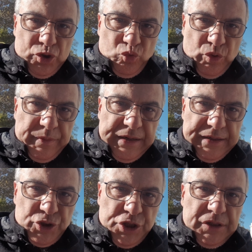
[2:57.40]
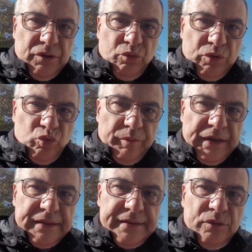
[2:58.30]
2005,
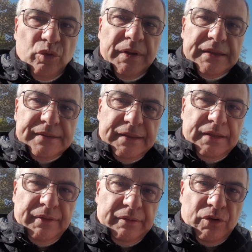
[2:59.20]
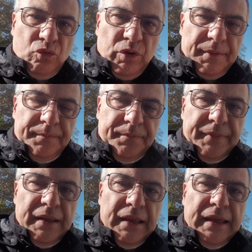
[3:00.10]
2006, 2007, venivano qua
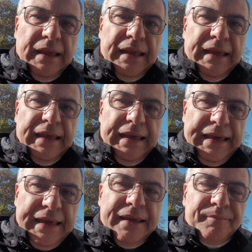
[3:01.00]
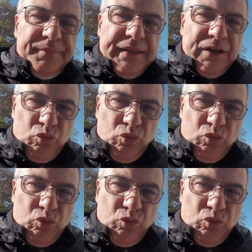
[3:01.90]
e il